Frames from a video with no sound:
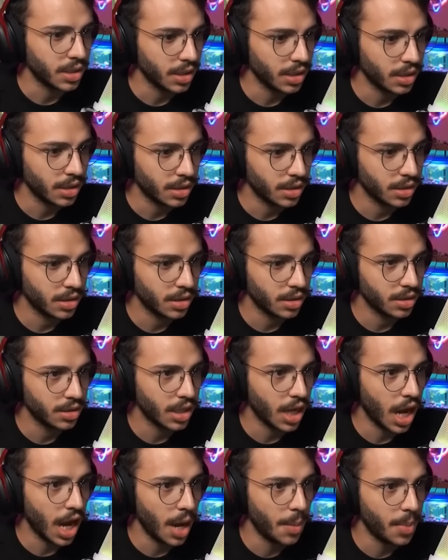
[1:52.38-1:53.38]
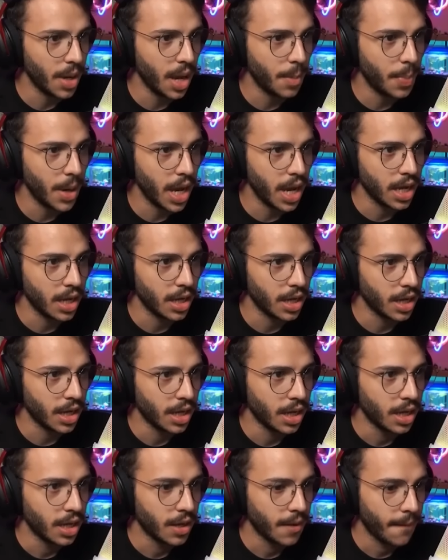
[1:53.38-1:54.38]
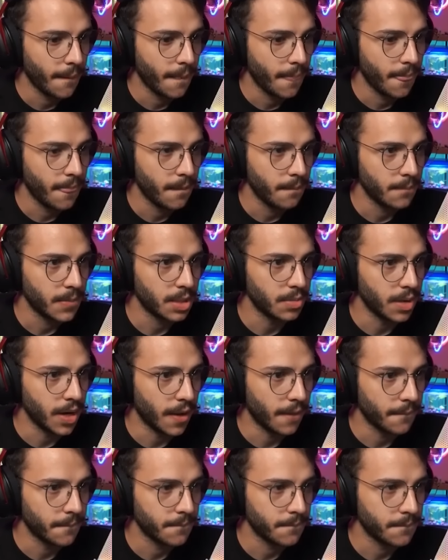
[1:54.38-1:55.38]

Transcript: الرحيم يا حبيبي بسم الله